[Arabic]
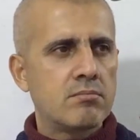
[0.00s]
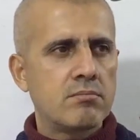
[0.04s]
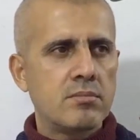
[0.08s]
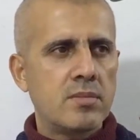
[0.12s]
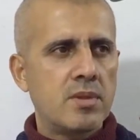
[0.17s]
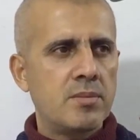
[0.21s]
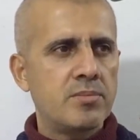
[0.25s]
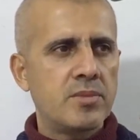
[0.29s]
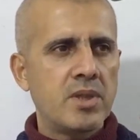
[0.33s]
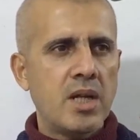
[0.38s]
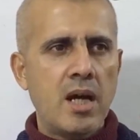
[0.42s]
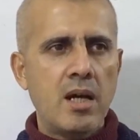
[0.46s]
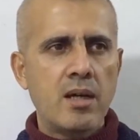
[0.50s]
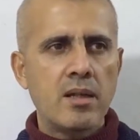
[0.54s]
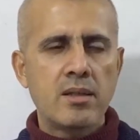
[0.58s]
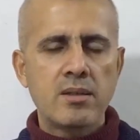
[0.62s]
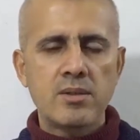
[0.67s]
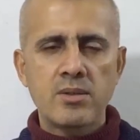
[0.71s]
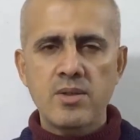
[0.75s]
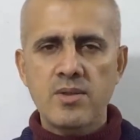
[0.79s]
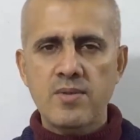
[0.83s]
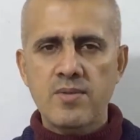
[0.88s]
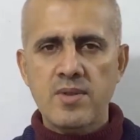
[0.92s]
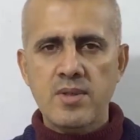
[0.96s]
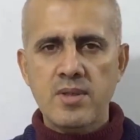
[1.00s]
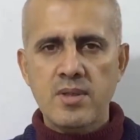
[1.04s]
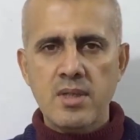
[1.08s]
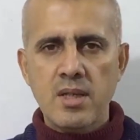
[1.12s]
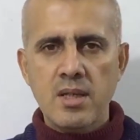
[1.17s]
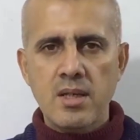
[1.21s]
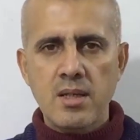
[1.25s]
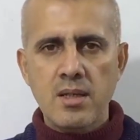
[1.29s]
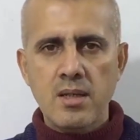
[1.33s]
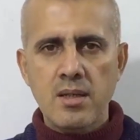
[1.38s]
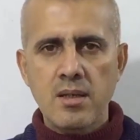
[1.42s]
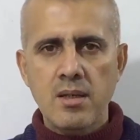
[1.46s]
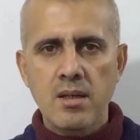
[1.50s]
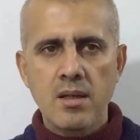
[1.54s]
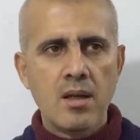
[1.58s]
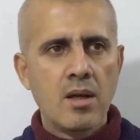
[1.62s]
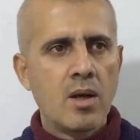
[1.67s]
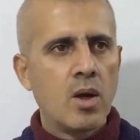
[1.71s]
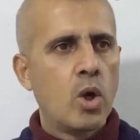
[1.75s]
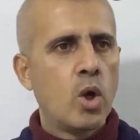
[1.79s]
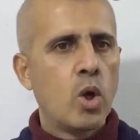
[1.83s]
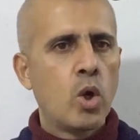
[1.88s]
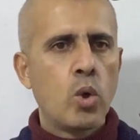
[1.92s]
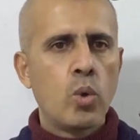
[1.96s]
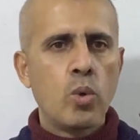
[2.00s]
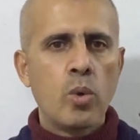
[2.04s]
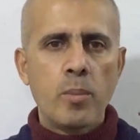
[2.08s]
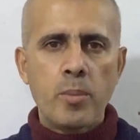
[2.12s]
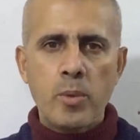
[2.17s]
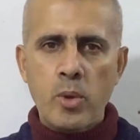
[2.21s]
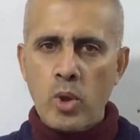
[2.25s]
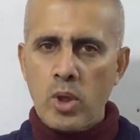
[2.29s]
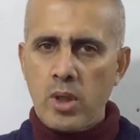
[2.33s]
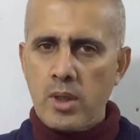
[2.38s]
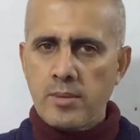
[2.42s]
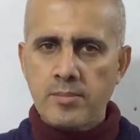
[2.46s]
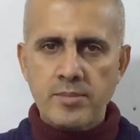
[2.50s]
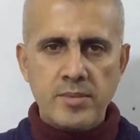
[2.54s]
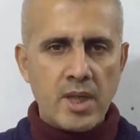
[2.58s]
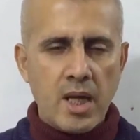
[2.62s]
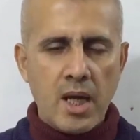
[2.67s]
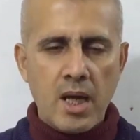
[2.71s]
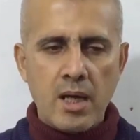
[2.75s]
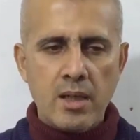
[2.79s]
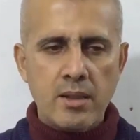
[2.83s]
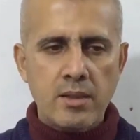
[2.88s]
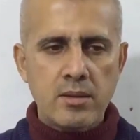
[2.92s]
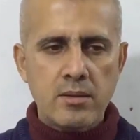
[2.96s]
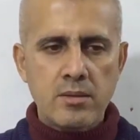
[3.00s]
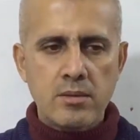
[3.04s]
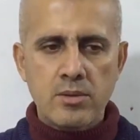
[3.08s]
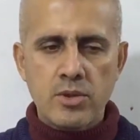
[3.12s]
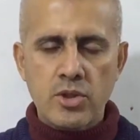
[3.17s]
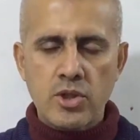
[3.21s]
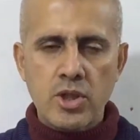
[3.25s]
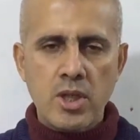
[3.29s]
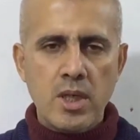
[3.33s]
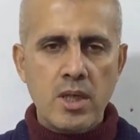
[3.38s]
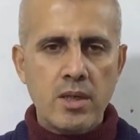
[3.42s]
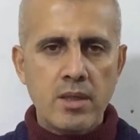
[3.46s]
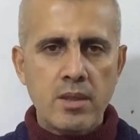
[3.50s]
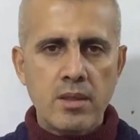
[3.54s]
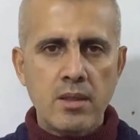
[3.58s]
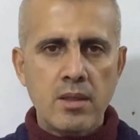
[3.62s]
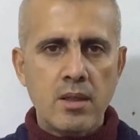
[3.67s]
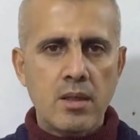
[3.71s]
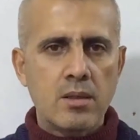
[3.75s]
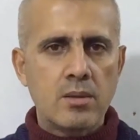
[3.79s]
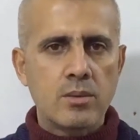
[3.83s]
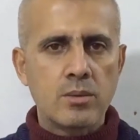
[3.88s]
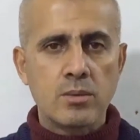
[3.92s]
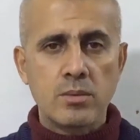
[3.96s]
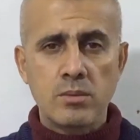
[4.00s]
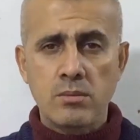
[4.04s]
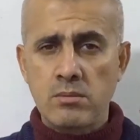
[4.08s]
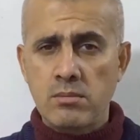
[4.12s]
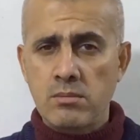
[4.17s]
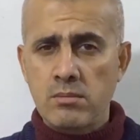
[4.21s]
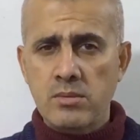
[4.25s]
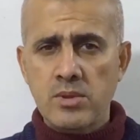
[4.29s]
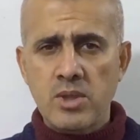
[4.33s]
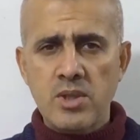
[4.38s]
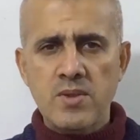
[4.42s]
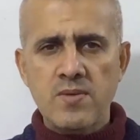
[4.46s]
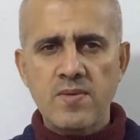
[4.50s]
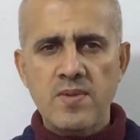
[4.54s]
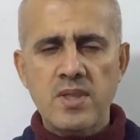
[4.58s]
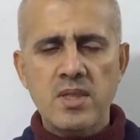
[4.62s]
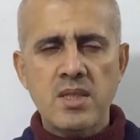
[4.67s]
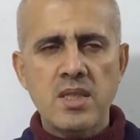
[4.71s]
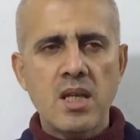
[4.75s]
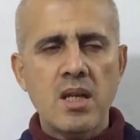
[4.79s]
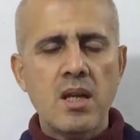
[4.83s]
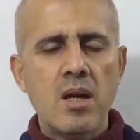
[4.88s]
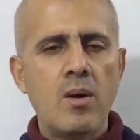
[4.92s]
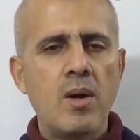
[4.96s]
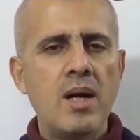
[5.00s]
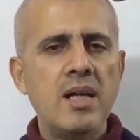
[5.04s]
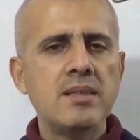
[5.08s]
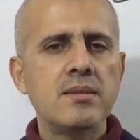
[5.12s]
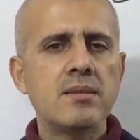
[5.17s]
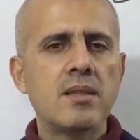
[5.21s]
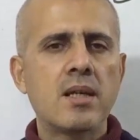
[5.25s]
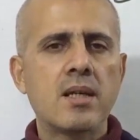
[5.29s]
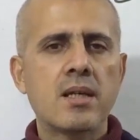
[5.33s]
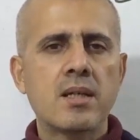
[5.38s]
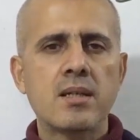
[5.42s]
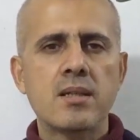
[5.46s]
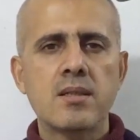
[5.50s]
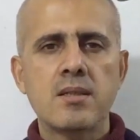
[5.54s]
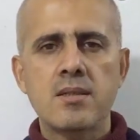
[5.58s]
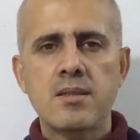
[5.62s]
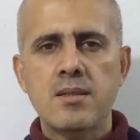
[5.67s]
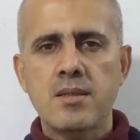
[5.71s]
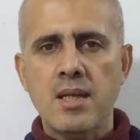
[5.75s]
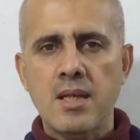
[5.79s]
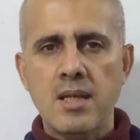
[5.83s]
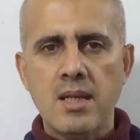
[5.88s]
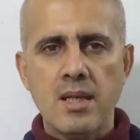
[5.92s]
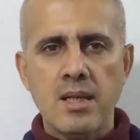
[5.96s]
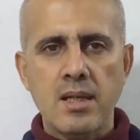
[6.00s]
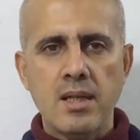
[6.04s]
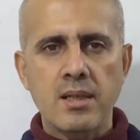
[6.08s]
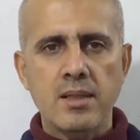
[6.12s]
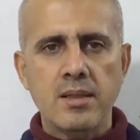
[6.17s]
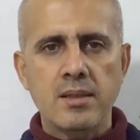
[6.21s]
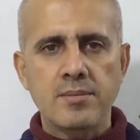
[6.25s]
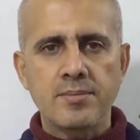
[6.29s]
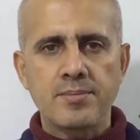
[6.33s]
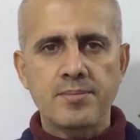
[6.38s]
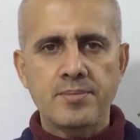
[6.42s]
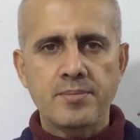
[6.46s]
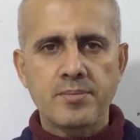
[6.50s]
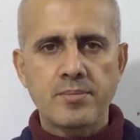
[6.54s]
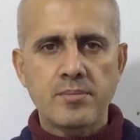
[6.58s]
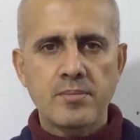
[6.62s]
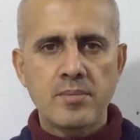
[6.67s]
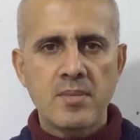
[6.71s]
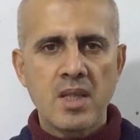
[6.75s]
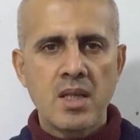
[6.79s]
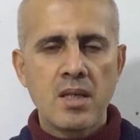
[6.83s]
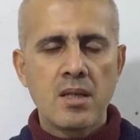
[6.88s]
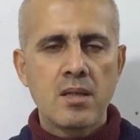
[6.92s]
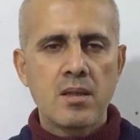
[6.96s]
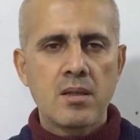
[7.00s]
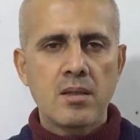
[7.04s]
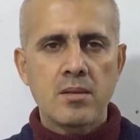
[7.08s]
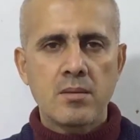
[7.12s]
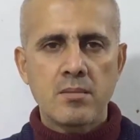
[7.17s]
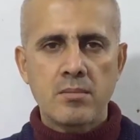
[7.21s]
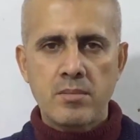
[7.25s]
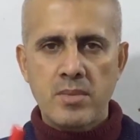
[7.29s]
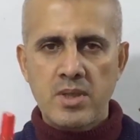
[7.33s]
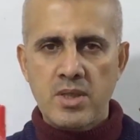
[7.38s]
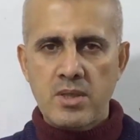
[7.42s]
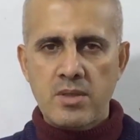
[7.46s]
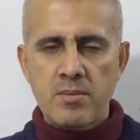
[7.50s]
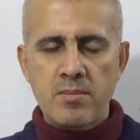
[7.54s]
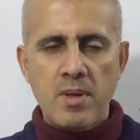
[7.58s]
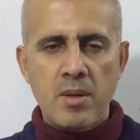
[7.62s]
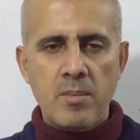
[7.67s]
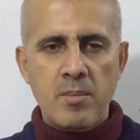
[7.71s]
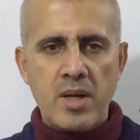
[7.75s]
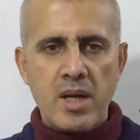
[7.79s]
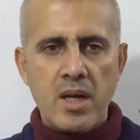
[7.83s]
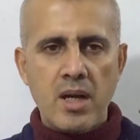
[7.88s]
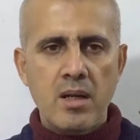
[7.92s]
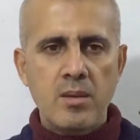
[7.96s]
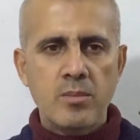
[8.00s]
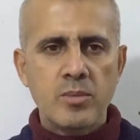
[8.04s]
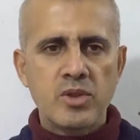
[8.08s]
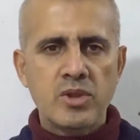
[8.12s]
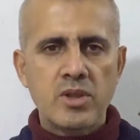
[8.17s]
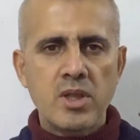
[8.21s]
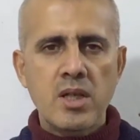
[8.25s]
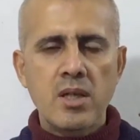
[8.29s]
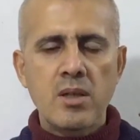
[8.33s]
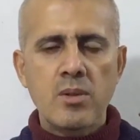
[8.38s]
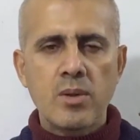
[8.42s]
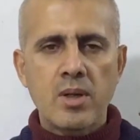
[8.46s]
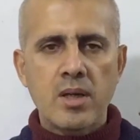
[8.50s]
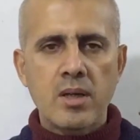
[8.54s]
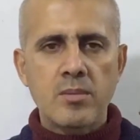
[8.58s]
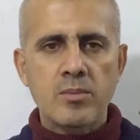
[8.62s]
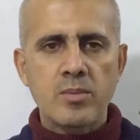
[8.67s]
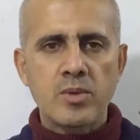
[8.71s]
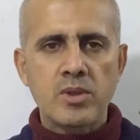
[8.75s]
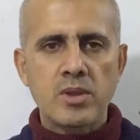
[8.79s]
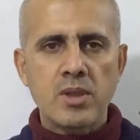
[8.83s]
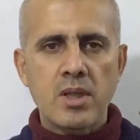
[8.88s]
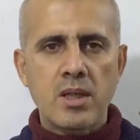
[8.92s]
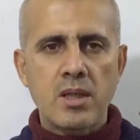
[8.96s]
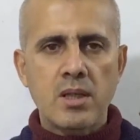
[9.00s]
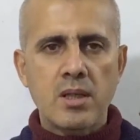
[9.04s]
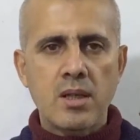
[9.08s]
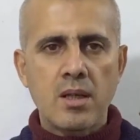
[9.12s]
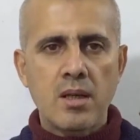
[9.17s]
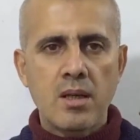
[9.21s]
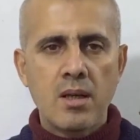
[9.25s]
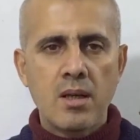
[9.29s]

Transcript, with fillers: امتحانات نصف السنه وبكل امتحان يكون شهري او نصف السنه او حتى اخير السنه يعني. بالنسبه للمراحل المنتهيه وغير منتهيه.